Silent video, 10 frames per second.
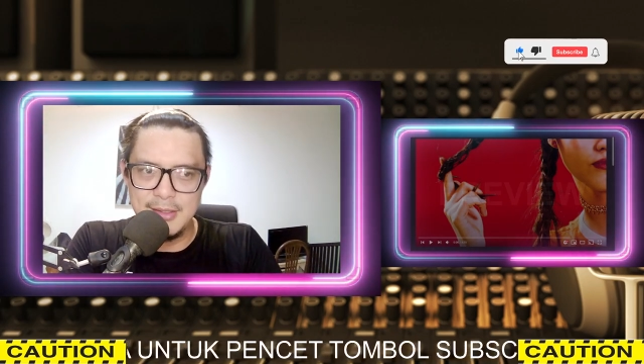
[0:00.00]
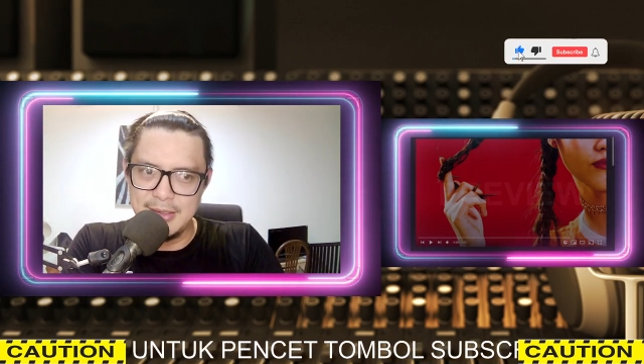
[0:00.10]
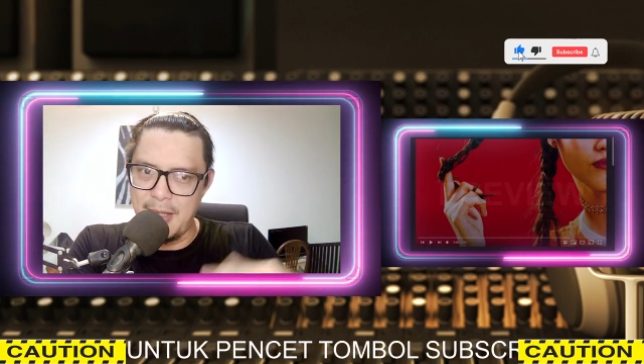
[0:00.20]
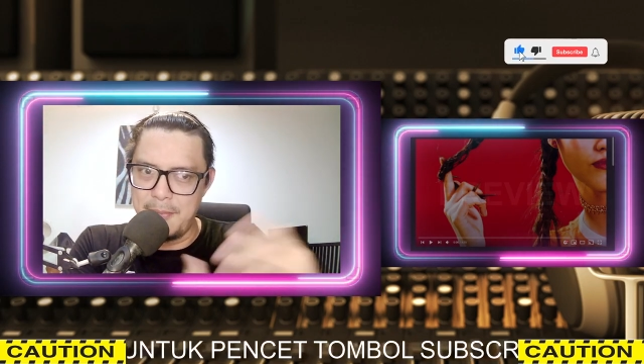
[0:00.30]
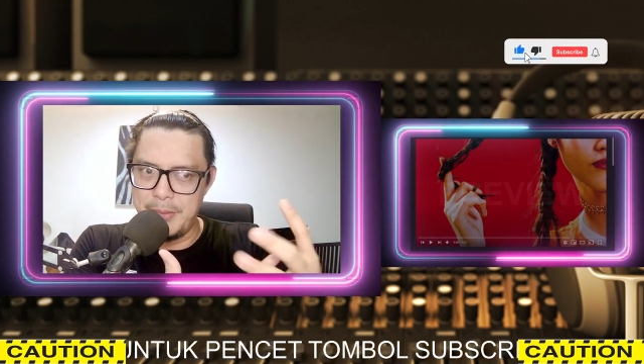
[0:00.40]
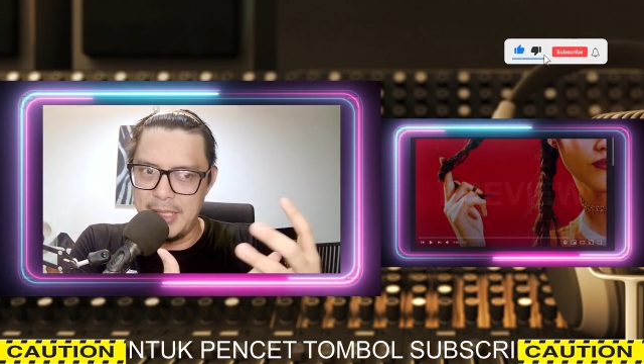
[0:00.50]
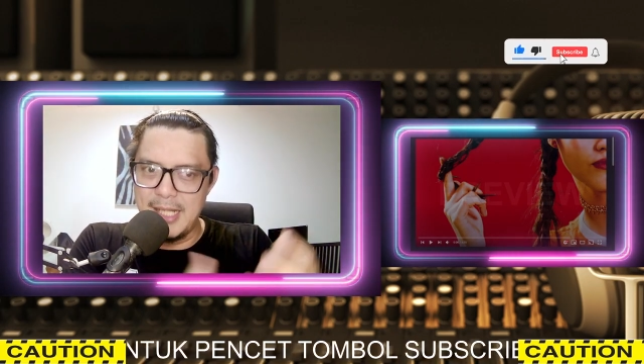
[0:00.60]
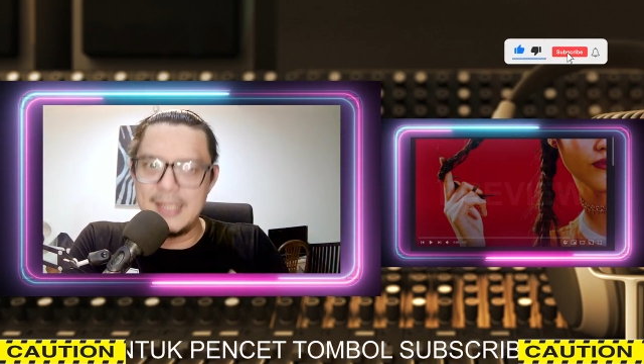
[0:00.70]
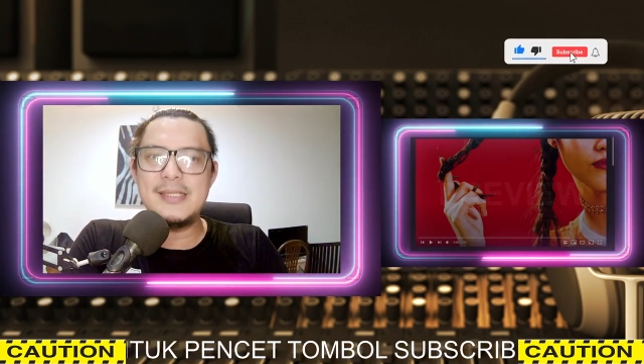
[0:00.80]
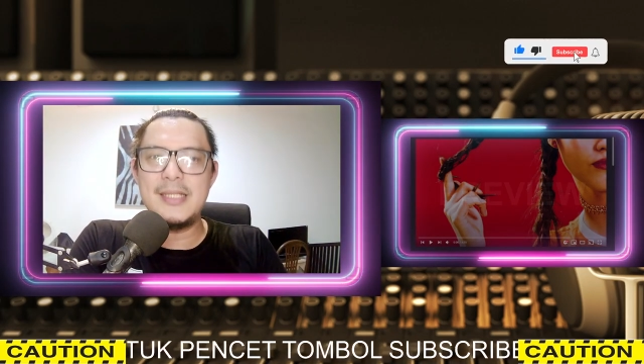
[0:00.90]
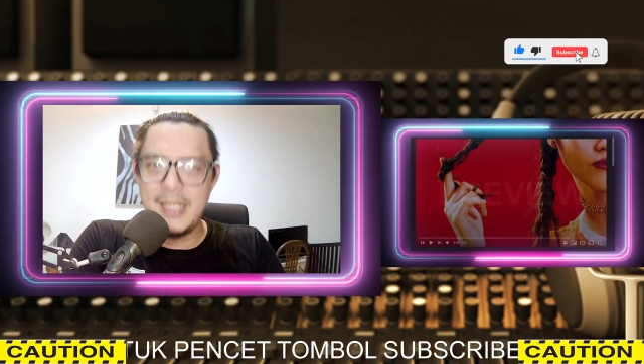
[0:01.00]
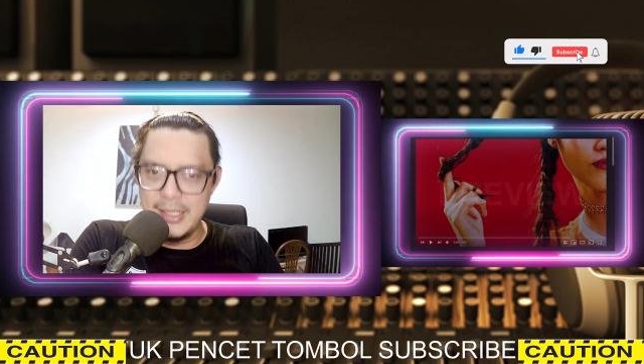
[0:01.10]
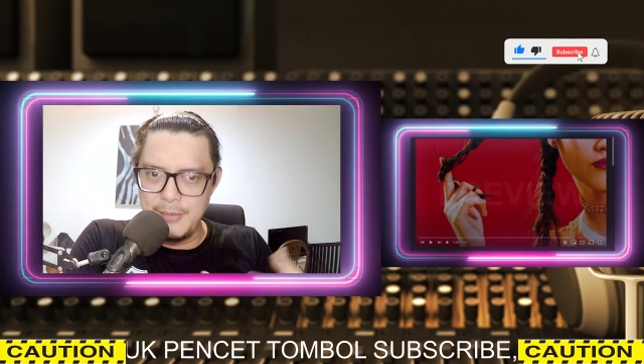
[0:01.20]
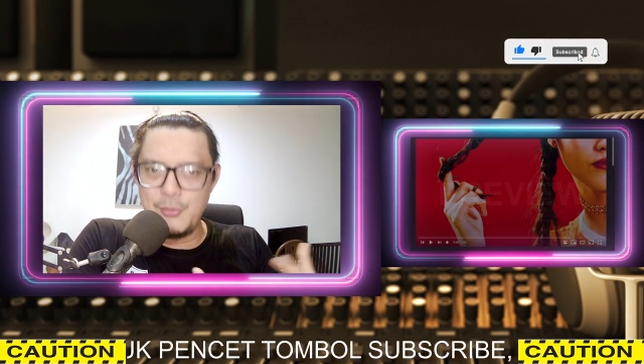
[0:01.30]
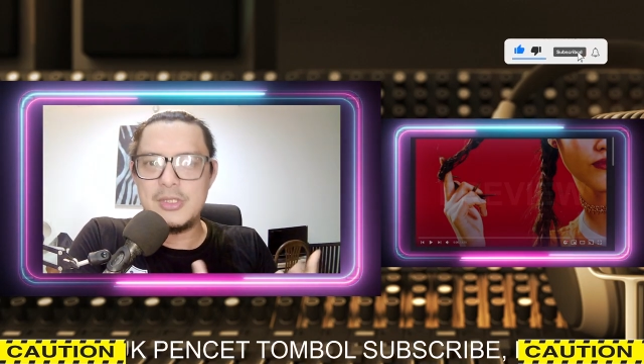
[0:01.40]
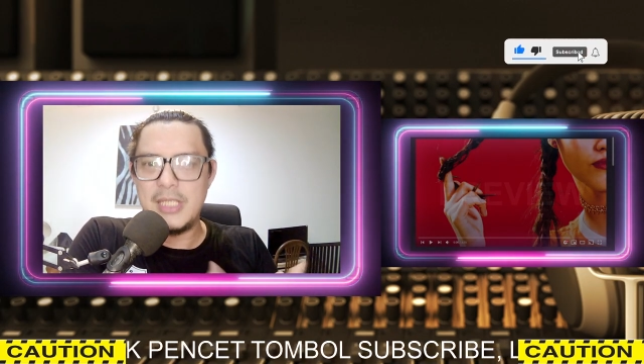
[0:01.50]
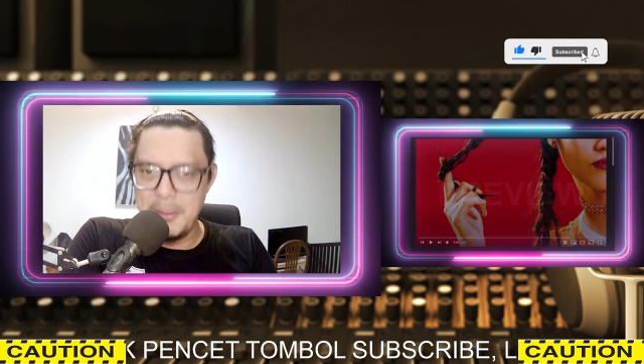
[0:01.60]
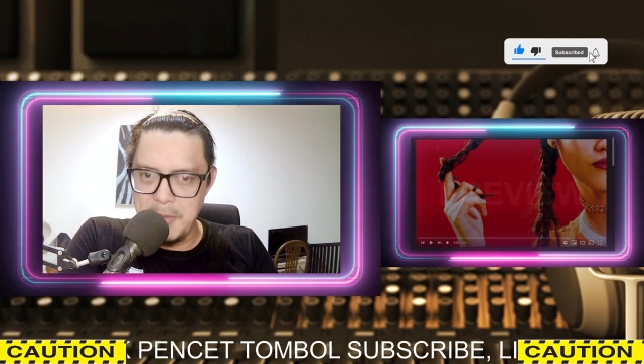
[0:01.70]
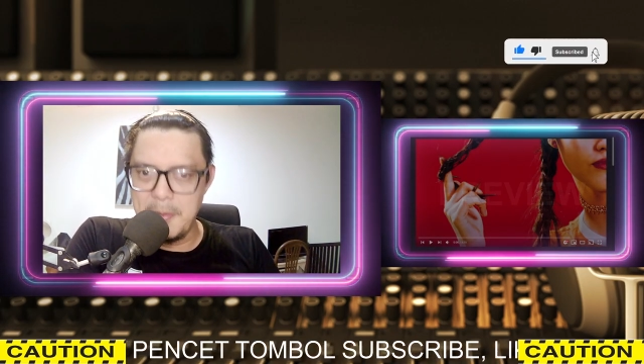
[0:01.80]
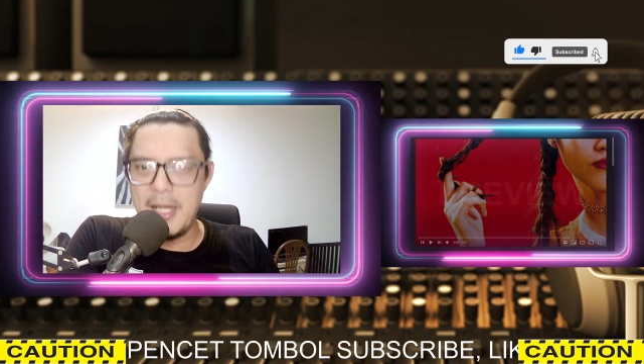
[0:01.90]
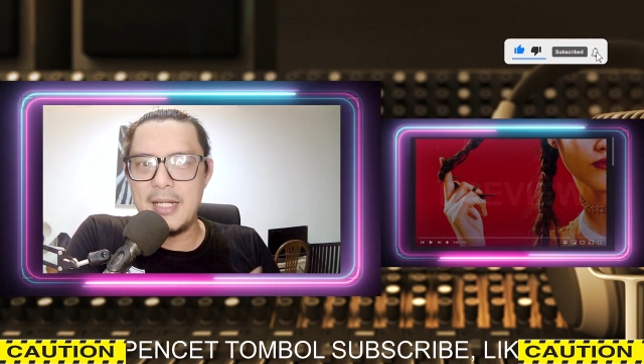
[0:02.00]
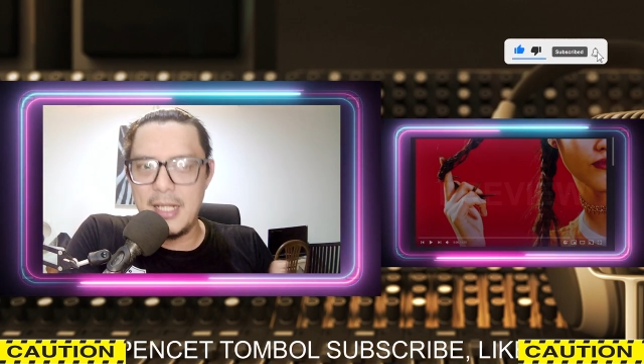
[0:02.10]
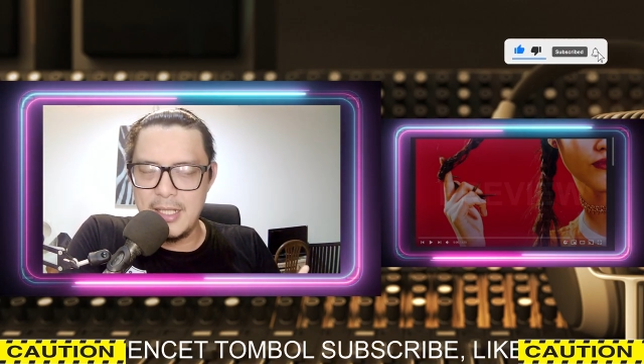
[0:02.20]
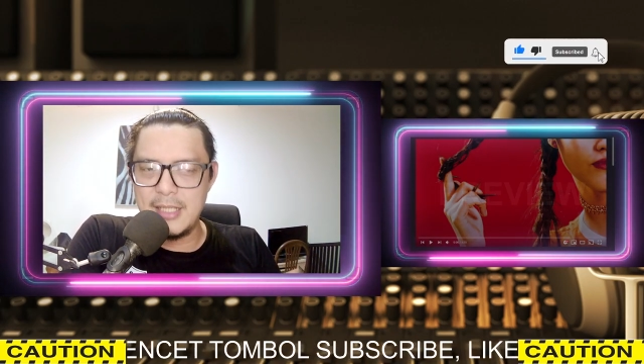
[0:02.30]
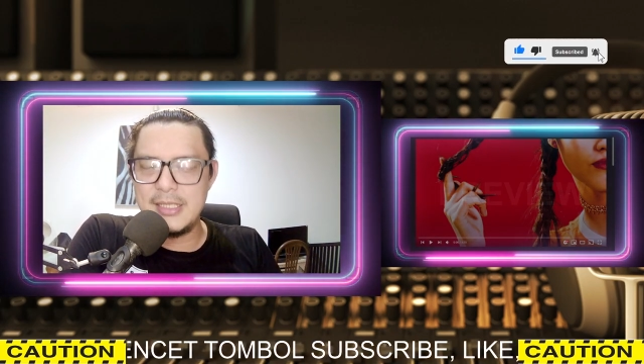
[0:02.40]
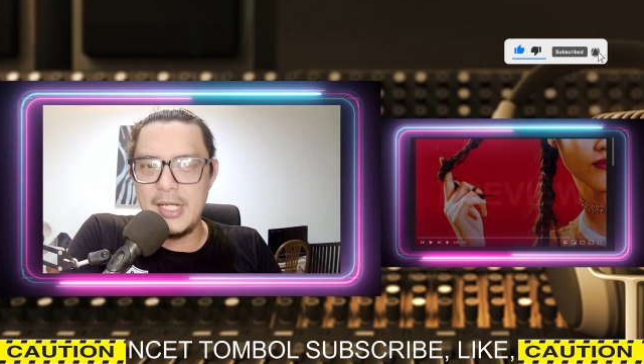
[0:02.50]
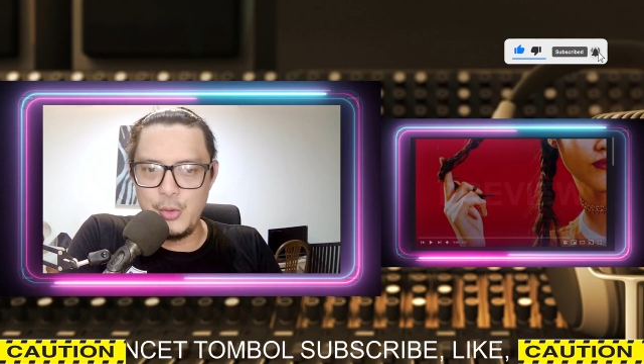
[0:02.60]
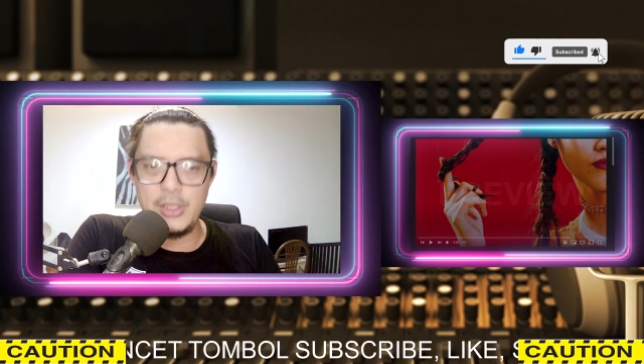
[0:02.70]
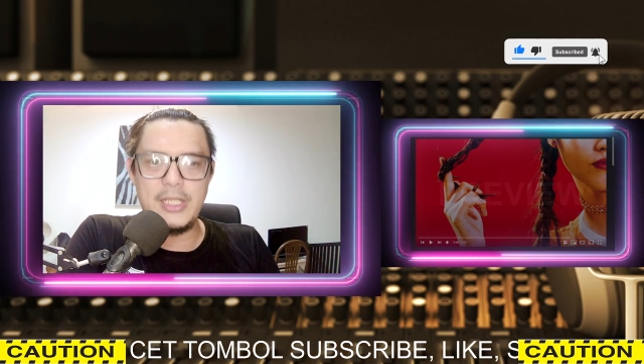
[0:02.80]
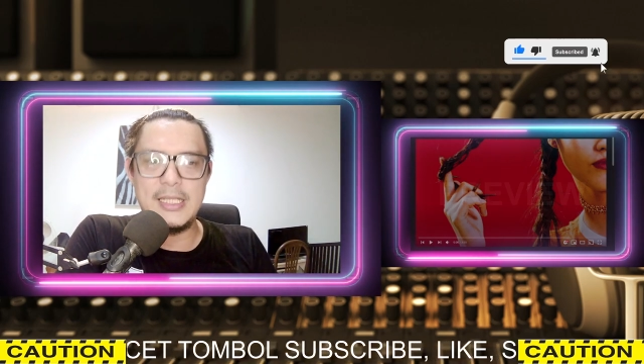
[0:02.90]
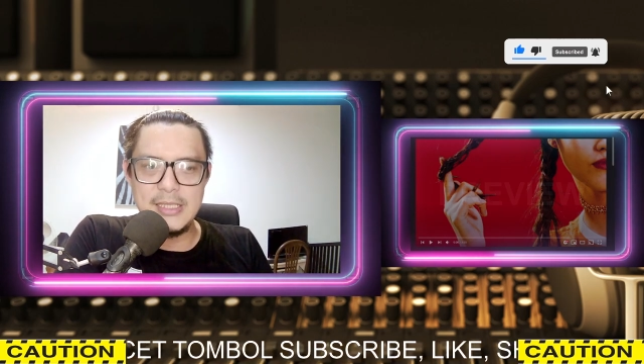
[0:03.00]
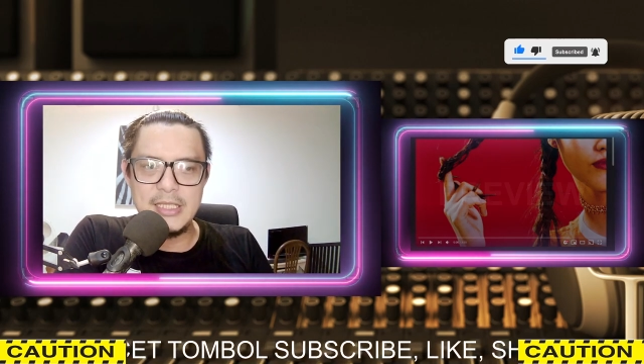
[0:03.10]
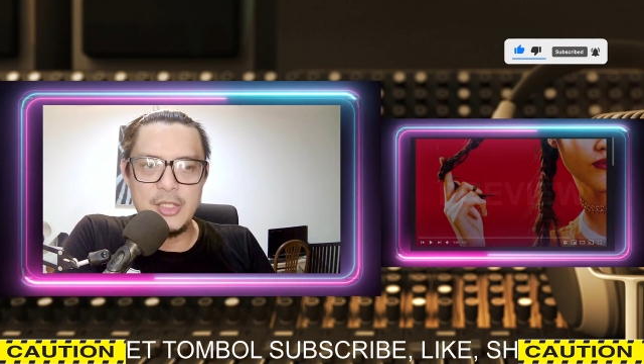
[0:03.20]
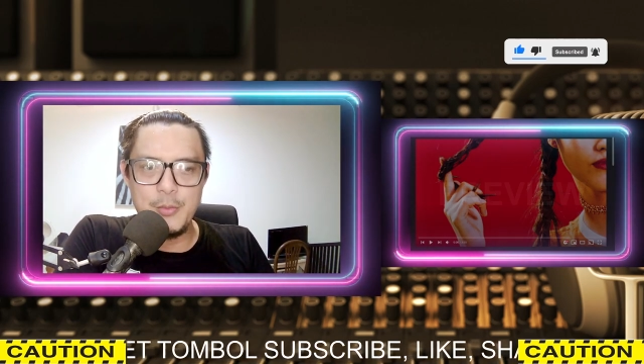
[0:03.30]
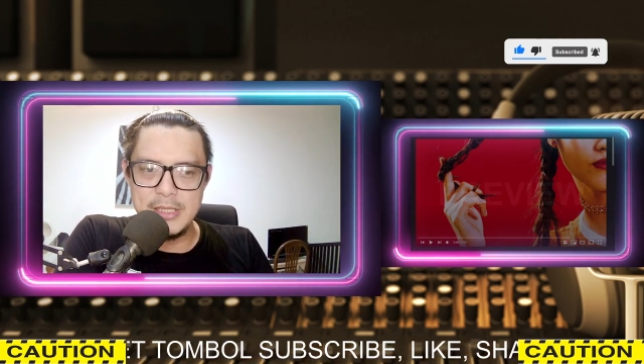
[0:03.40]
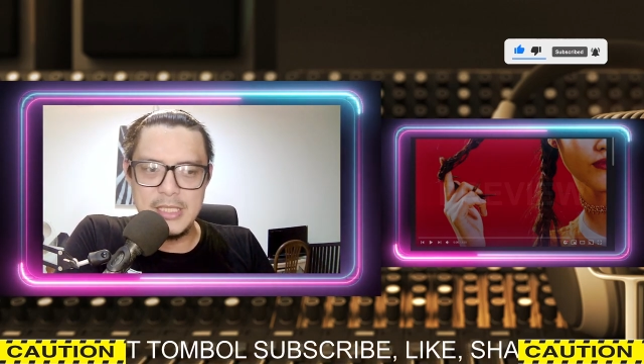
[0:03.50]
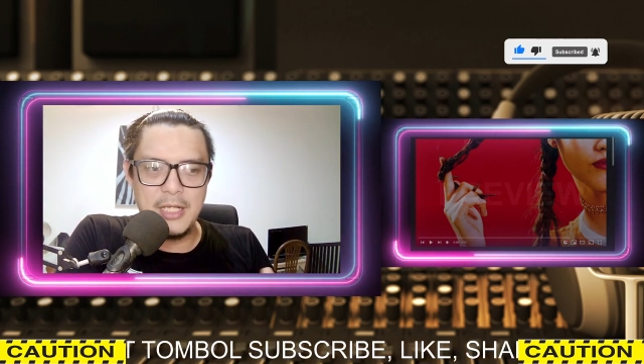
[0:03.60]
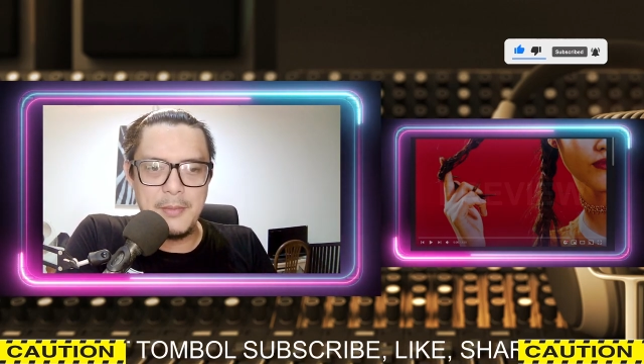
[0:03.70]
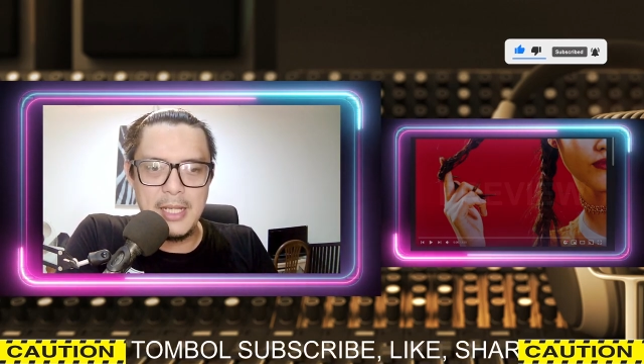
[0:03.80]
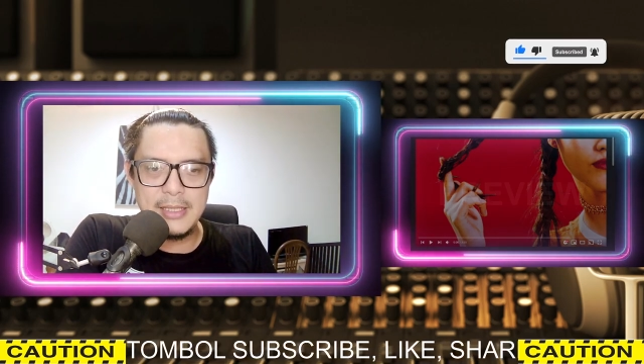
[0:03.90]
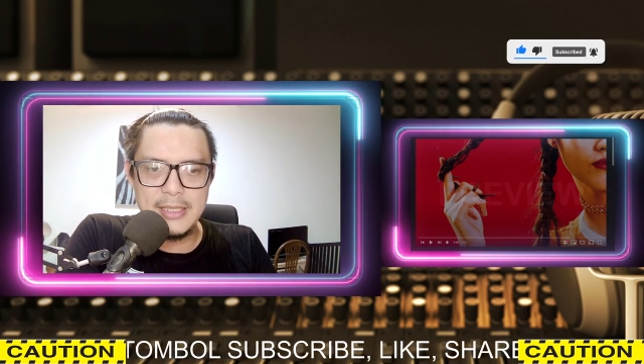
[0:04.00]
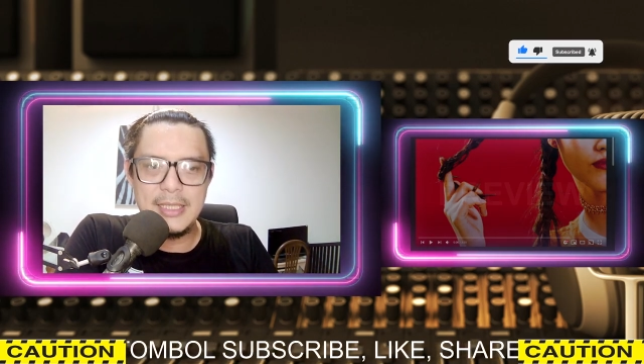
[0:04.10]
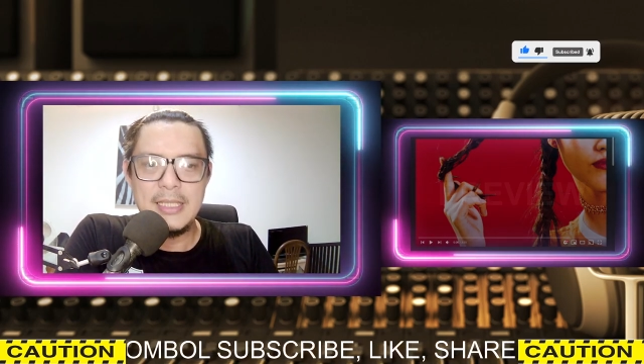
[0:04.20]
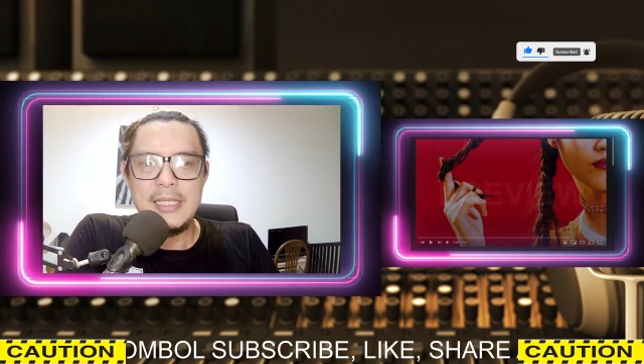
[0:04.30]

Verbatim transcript: tampilannya sih kayaknya musiknya memang arah-arah jadul nih guys ya. Jadi gue penasaran banget nih.